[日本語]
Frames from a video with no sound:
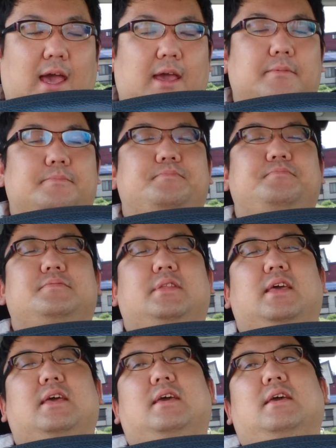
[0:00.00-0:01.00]
はい。
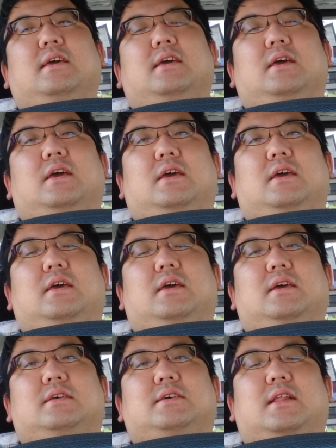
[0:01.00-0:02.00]
で、
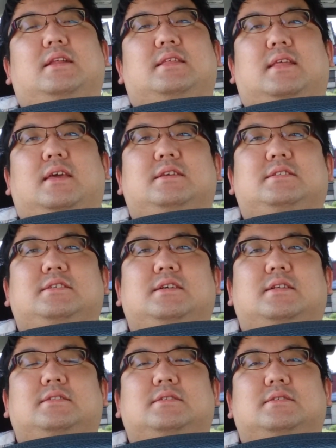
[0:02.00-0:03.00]
えー、さらにね、しち
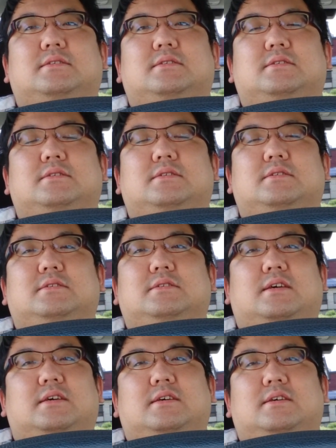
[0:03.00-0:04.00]
がつ、
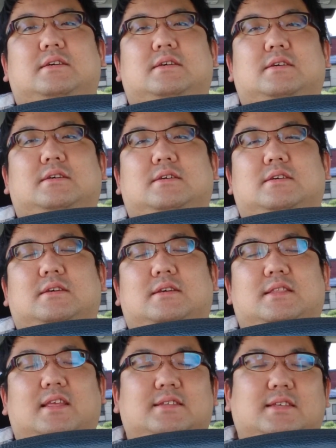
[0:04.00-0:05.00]

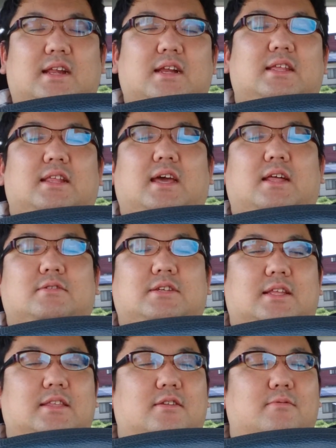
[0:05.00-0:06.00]
えー、でさらにね、あの
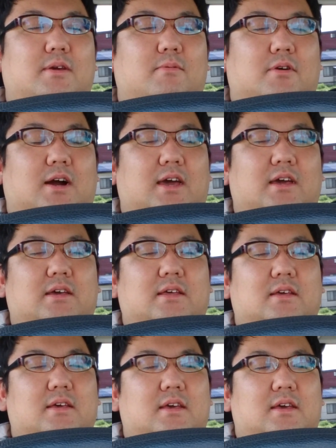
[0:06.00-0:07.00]
チャンネル名も変え
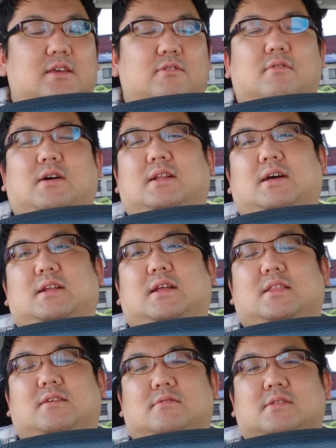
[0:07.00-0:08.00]
ようかな
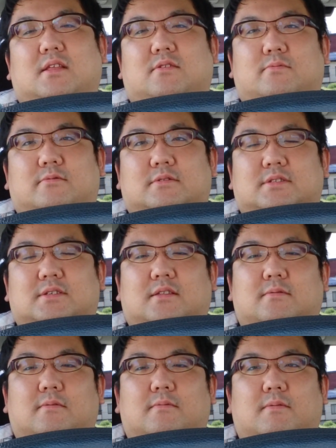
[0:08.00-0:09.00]
なんて言ってたと思うんですけ
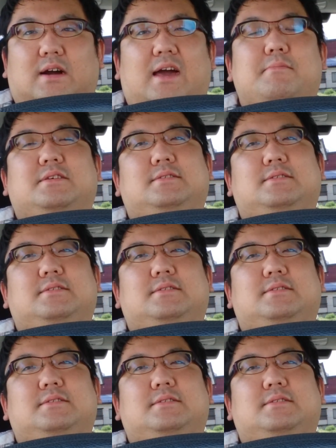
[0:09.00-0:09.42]
ど、変えま